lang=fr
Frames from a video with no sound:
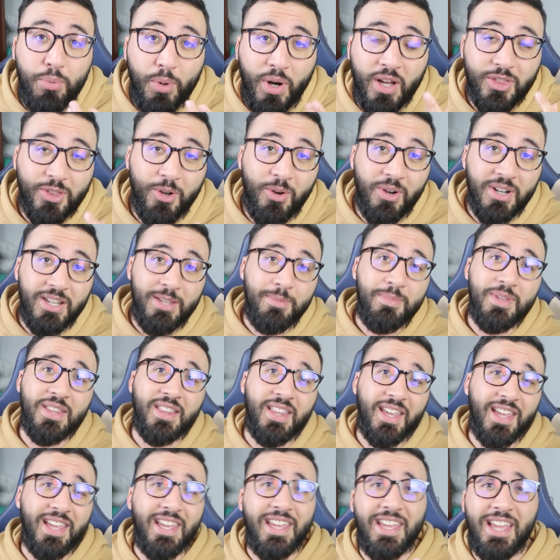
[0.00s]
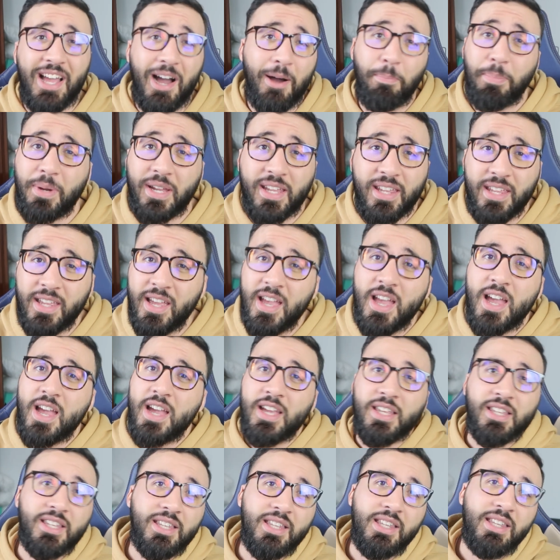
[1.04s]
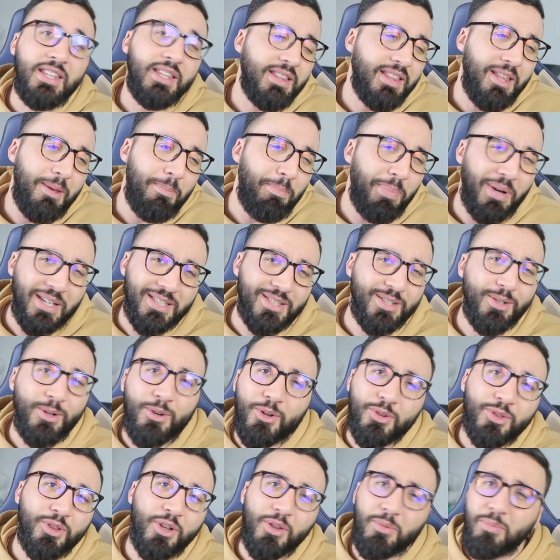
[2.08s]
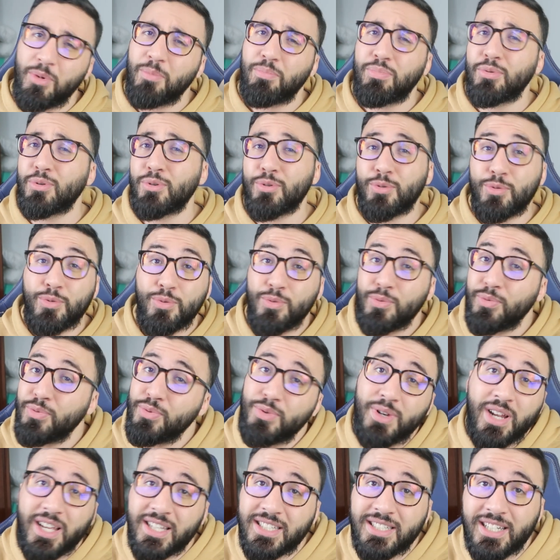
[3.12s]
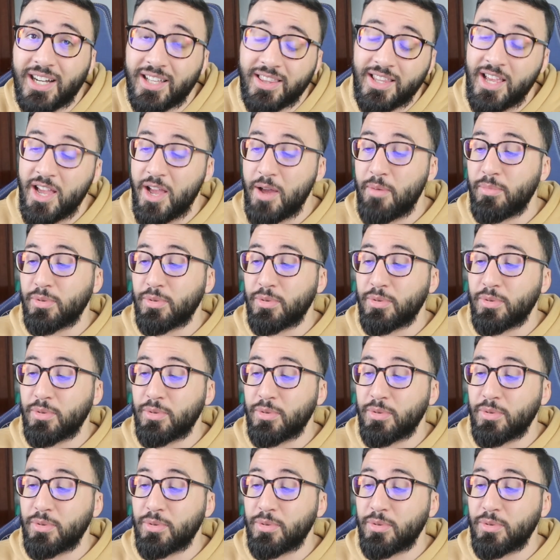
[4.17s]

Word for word: pour un temps limité et un prix qui dépasse l'entendement pour le coup, vu la carte.